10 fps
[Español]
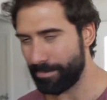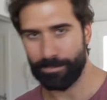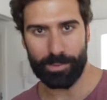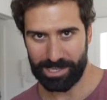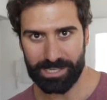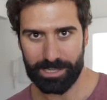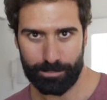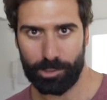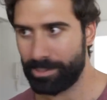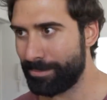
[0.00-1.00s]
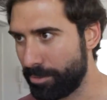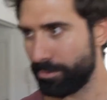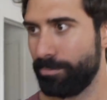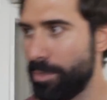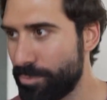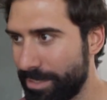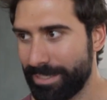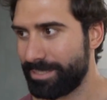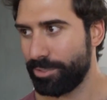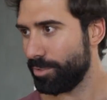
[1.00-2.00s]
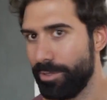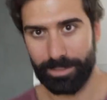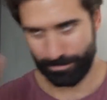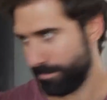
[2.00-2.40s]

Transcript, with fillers: Voy a ser el blogger mejor. Voy a buscar el sitio...